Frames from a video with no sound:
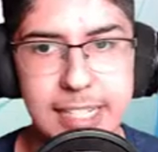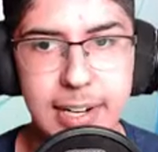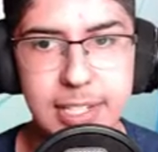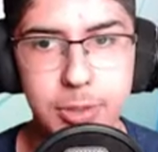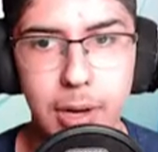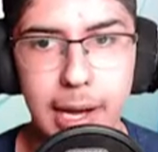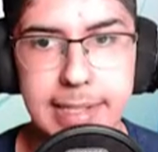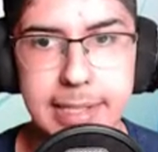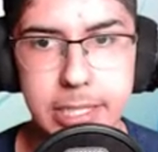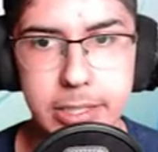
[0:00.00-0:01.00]
wenn er es nur noch
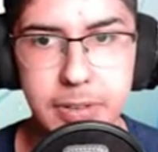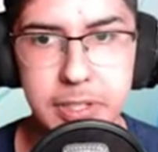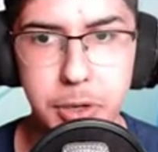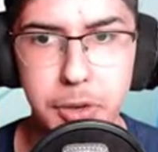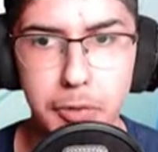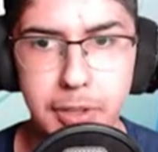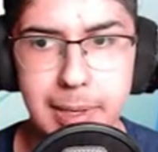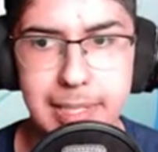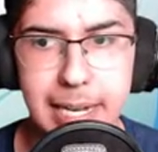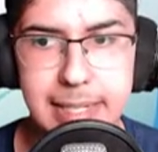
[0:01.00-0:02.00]
einsetzt. Ich weiß auch nicht, wie oft man
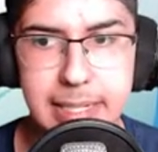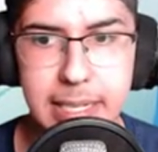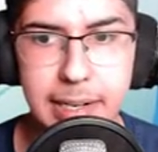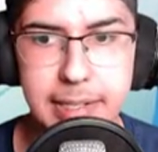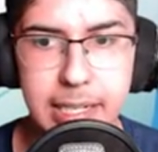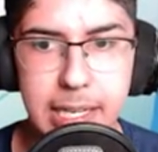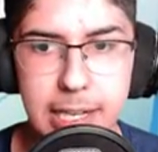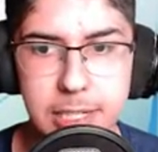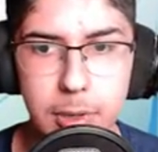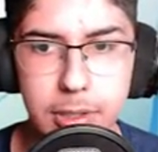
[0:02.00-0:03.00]
das einsetzen kann, diesen
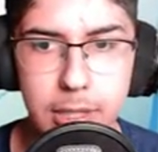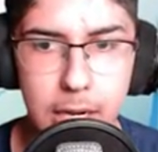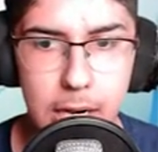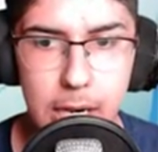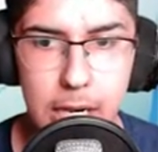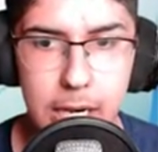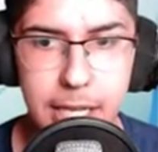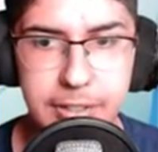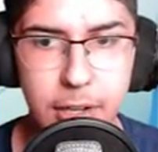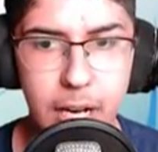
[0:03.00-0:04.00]
Claire Smog.
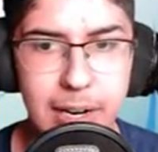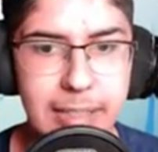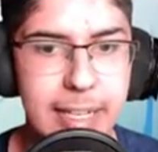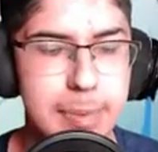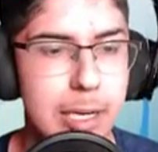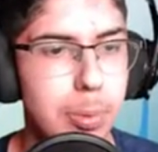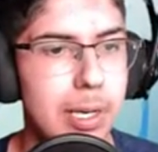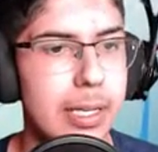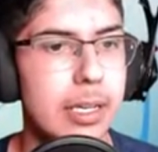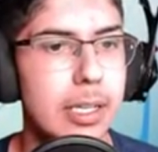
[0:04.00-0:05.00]
Ich werde noch ein weiteres bei
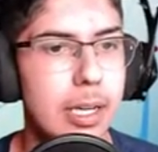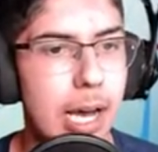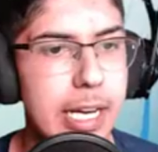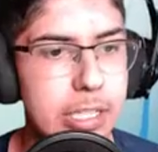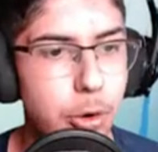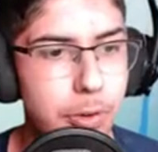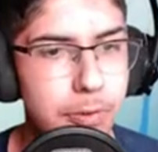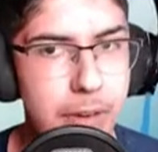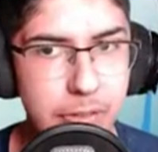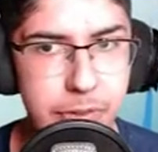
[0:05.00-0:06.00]
Laubklinge äh,
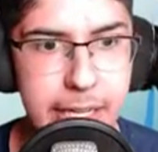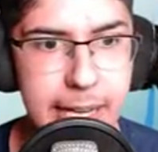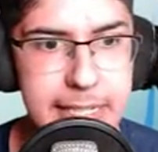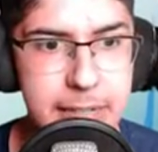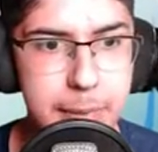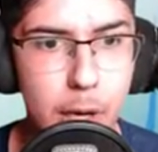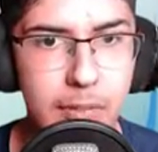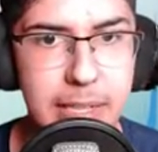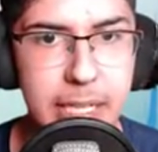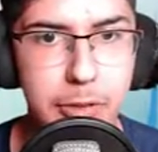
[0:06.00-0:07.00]
reinwerfen in die Kiste. Wenn wir noch einen
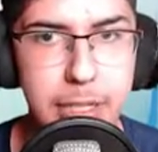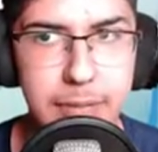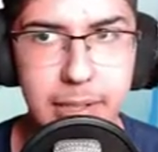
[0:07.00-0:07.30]
weiteren Volltreffer